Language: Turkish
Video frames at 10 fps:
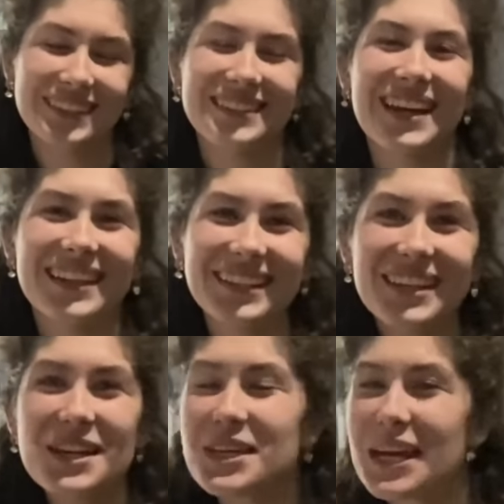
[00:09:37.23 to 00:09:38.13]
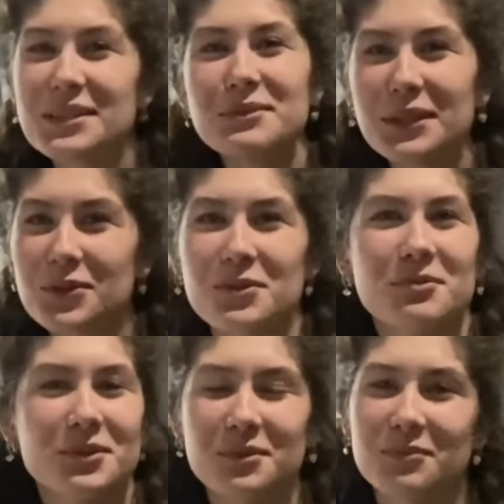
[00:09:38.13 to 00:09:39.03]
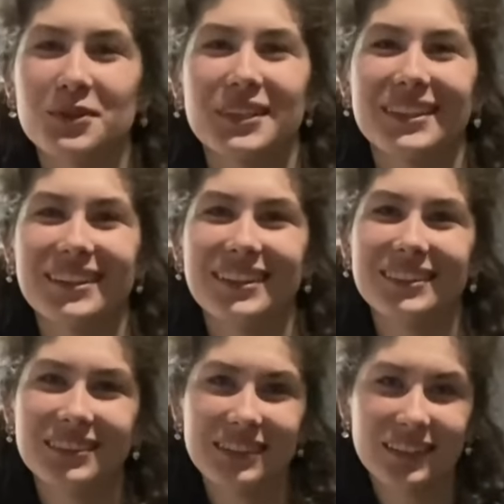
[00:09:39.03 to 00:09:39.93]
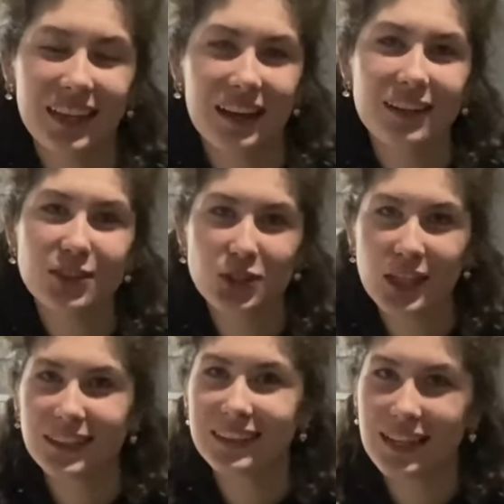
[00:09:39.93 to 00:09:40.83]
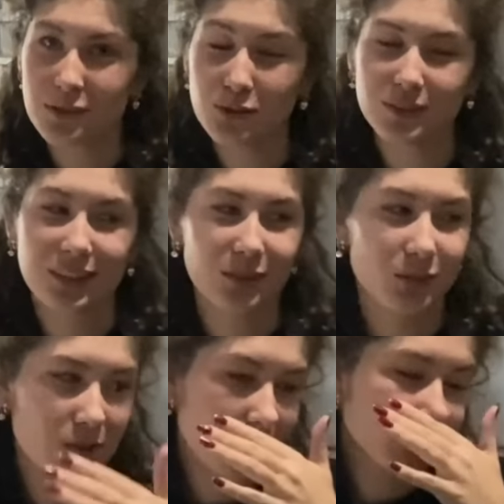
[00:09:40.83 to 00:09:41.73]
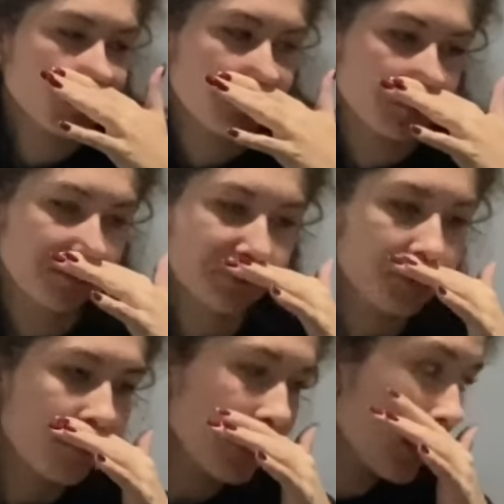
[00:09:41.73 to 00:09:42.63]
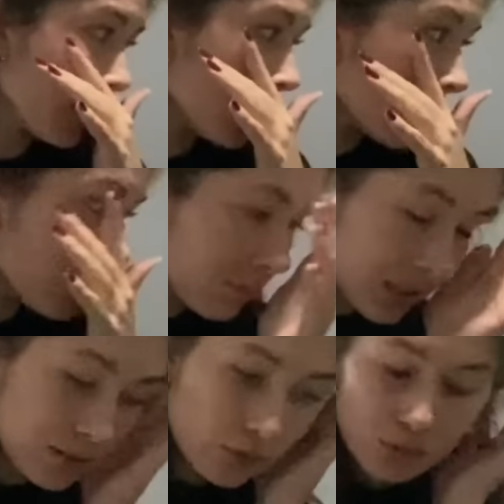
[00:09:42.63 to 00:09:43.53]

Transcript: yani kendimi de görmüyorum bu arada. Yani önce çektikten sonra göreceğim. Birazcık